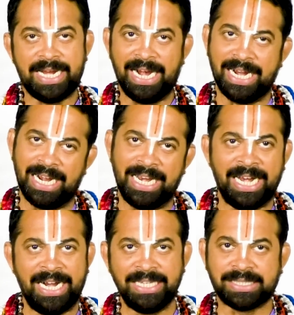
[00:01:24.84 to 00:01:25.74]
கிழக்கில்
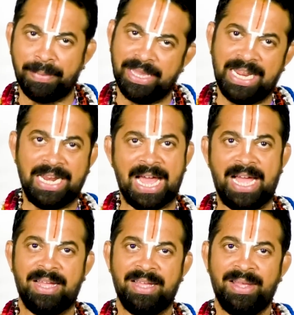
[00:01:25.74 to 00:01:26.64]
நின்று சமைக்கிறீங்களா
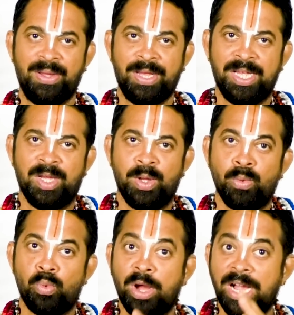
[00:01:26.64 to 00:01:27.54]

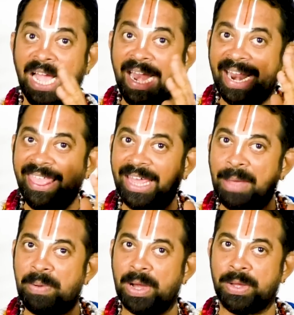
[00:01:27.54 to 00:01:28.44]
உங்க இடது
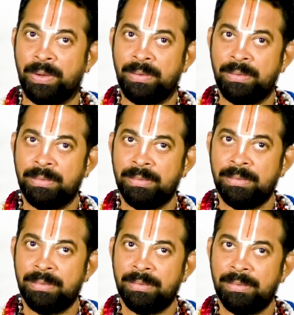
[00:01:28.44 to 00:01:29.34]
கை பக்கம்
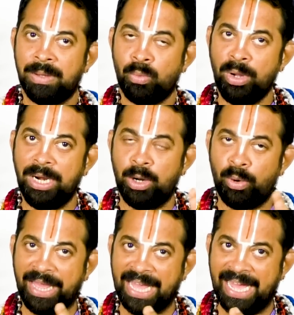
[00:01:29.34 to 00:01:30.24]

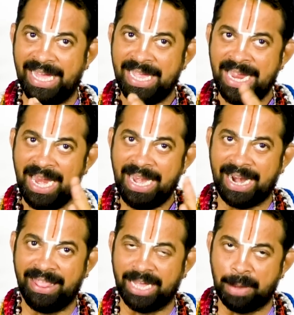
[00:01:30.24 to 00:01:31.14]
உங்களுடைய
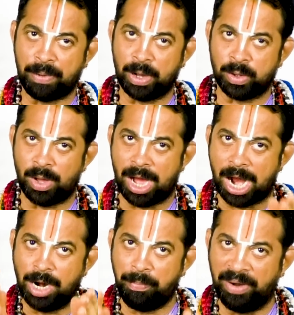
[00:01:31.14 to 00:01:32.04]
இடது கை பக்கம்
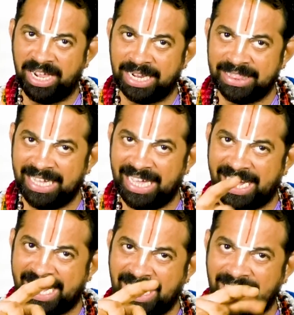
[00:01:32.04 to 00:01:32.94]
அடுப்புல இருந்து
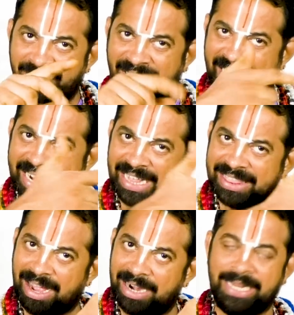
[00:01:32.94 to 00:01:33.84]
ரெண்டு விறக்கடை
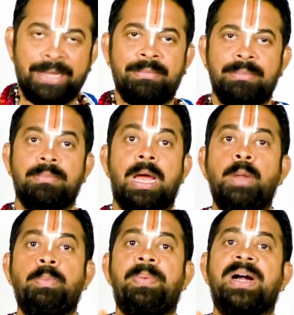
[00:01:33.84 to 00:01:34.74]
தாண்டி
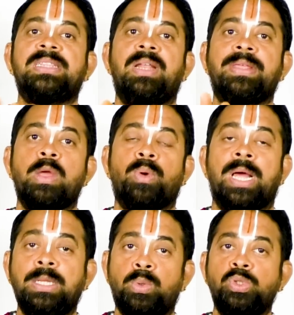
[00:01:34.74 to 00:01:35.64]
அடுப்பு பக்கத்துல
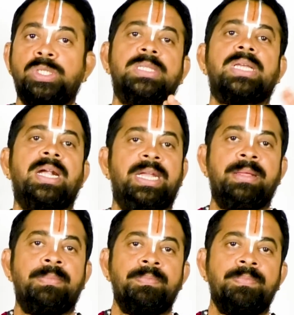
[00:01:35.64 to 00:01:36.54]
வைக்கக்கூடாது கொஞ்சம்
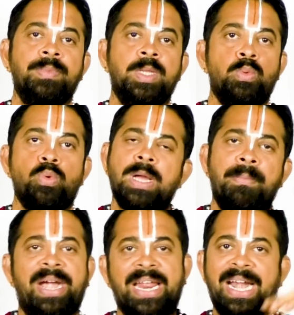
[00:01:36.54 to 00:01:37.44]
தாண்டி உங்க
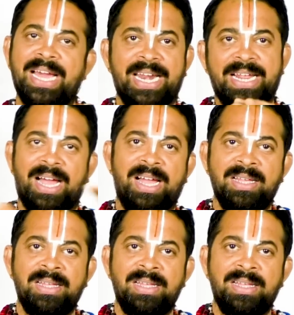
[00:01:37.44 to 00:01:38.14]
மேட அழகா இருக்கா